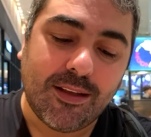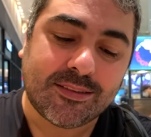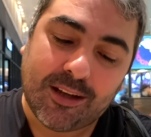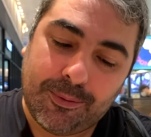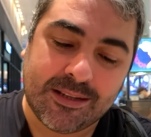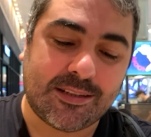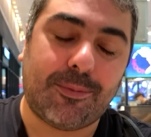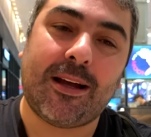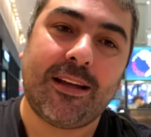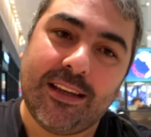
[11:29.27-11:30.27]
Sabah
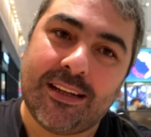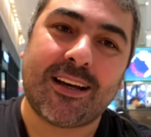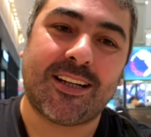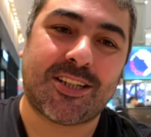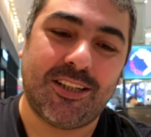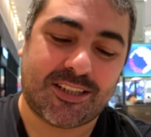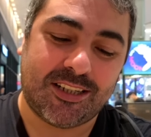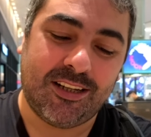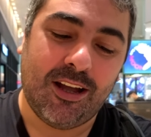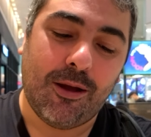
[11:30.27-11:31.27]
sabah ilk
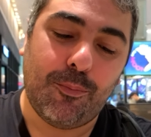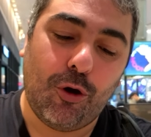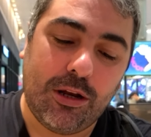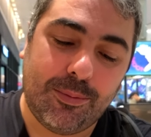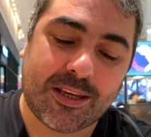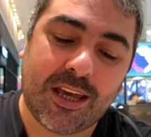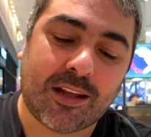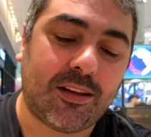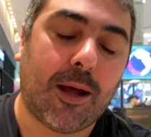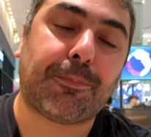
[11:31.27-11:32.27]
açılışı böyle bir
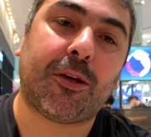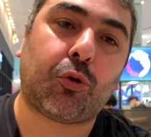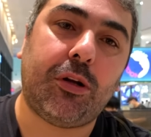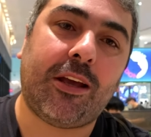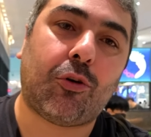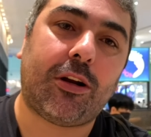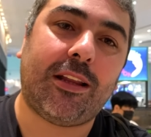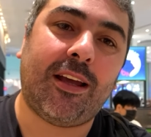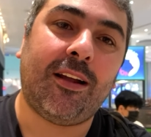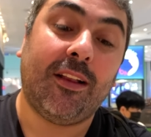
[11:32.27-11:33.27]
kekle yaptık Güney
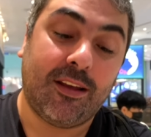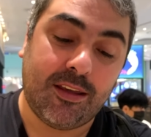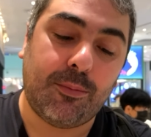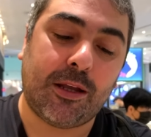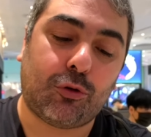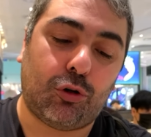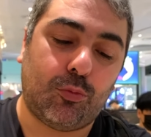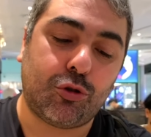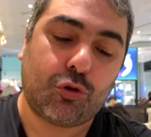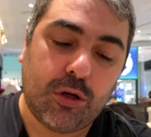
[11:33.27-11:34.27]
Kore'de. Yemek
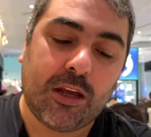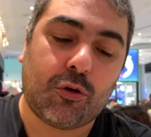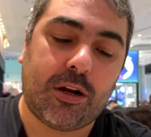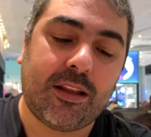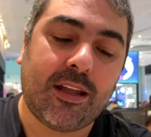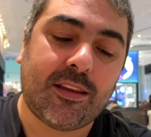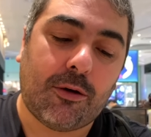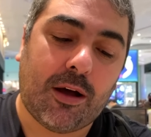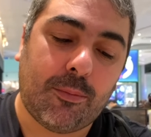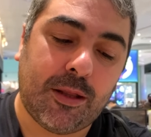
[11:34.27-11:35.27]
turumuz Güney Kore'de
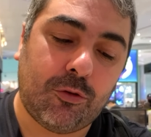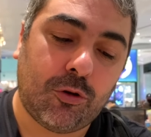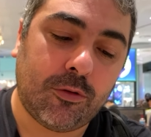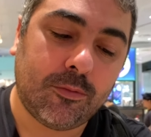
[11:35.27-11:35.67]
devam ediyor.